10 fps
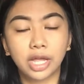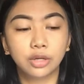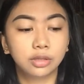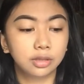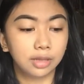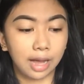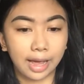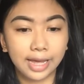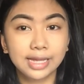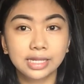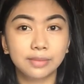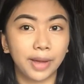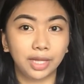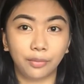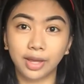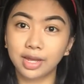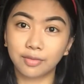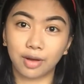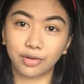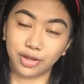ayun guys. By the way,
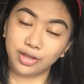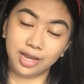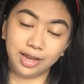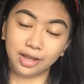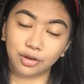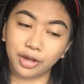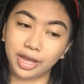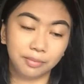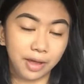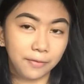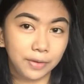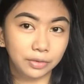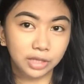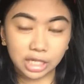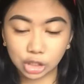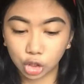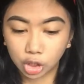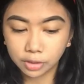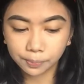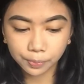ginawa ko na yung kilay ko and my
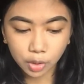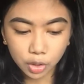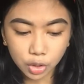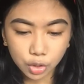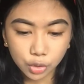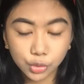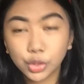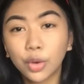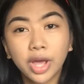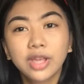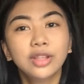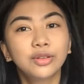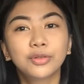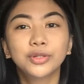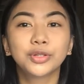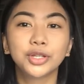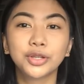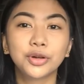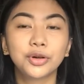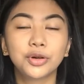foundation. So, ayun, kung gusto
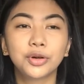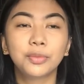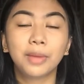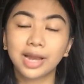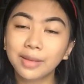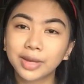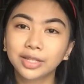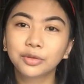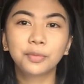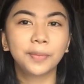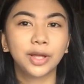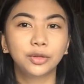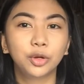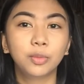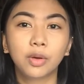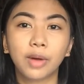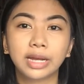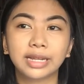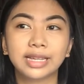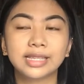ninyong malaman kung paano gumawa
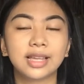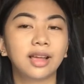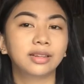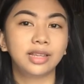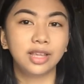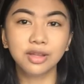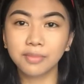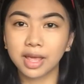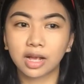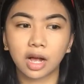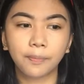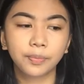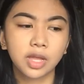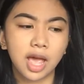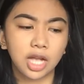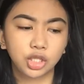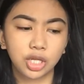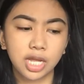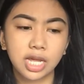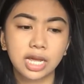ng isang neon makeup,
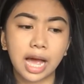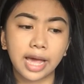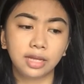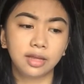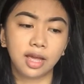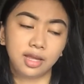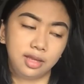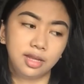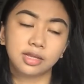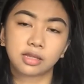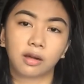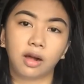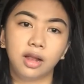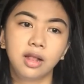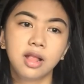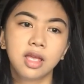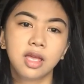actually, kahit na hindi na skull,